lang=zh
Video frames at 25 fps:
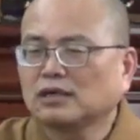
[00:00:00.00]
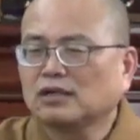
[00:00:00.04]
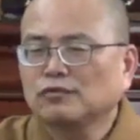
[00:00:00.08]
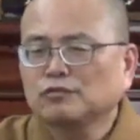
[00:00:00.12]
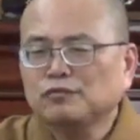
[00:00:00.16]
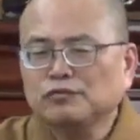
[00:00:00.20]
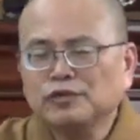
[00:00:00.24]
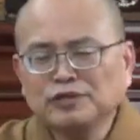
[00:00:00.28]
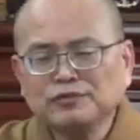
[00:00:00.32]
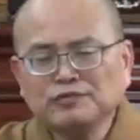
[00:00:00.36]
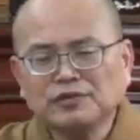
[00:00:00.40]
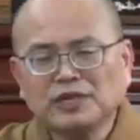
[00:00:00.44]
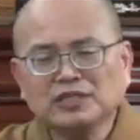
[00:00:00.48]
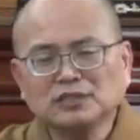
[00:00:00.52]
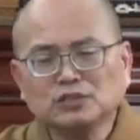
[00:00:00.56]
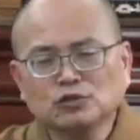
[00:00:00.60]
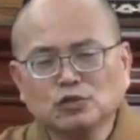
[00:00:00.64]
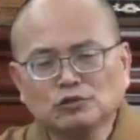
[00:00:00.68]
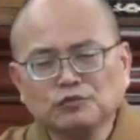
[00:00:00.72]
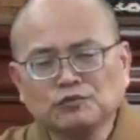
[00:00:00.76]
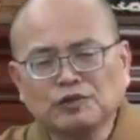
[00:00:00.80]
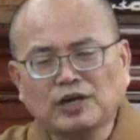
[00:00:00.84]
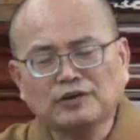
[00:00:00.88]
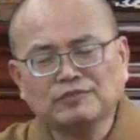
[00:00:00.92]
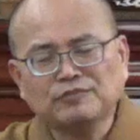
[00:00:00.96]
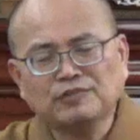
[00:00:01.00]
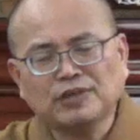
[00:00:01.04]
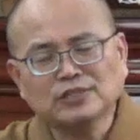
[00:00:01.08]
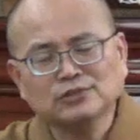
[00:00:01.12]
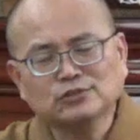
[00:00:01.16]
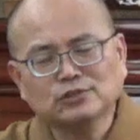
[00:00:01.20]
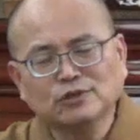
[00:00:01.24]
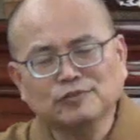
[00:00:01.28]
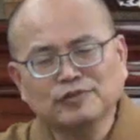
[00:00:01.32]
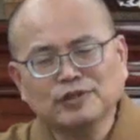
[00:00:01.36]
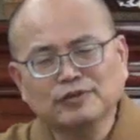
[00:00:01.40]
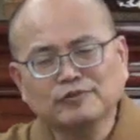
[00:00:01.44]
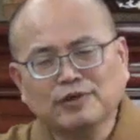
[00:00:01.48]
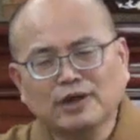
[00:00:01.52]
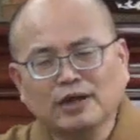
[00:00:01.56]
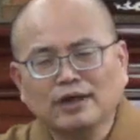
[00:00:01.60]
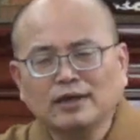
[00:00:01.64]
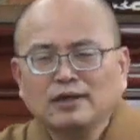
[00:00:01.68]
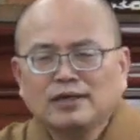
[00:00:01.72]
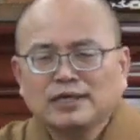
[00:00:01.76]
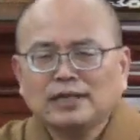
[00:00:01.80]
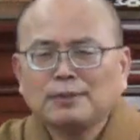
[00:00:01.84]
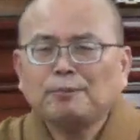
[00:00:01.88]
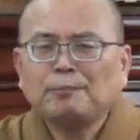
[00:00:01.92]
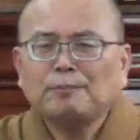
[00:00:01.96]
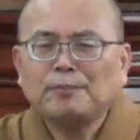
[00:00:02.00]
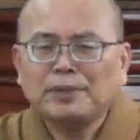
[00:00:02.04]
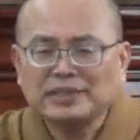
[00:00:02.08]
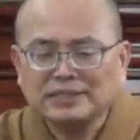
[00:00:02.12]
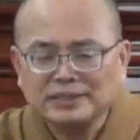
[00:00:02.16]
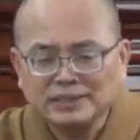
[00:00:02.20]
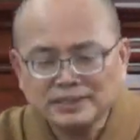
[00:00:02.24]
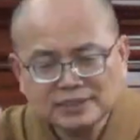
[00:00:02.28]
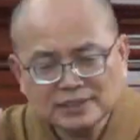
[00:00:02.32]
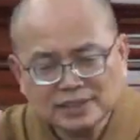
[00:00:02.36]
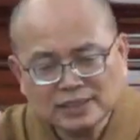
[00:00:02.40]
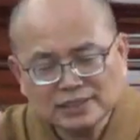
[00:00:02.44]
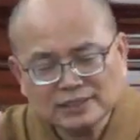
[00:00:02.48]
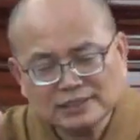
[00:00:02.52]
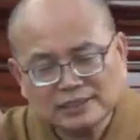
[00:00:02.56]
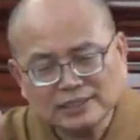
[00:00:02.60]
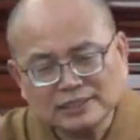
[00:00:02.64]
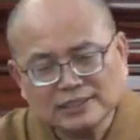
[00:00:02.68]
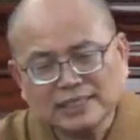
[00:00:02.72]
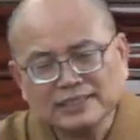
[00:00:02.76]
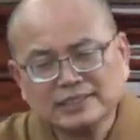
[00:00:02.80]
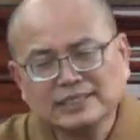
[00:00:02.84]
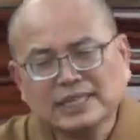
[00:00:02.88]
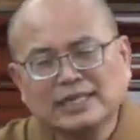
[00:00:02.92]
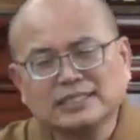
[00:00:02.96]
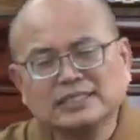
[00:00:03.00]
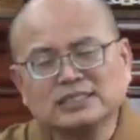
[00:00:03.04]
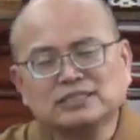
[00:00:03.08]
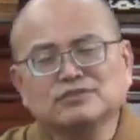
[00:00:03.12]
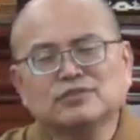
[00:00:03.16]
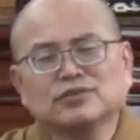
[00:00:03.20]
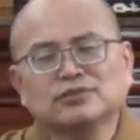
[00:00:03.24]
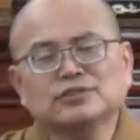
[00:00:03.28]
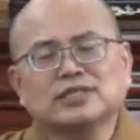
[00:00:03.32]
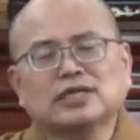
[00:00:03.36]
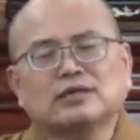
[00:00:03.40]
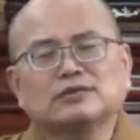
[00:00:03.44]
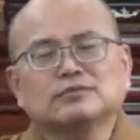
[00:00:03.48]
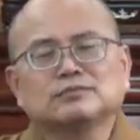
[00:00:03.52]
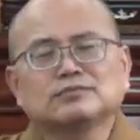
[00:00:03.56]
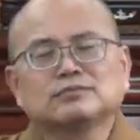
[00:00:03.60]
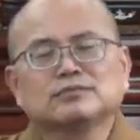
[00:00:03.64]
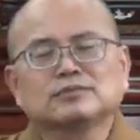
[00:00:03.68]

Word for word: 非法说法，法说非法，他本身也在打击佛教，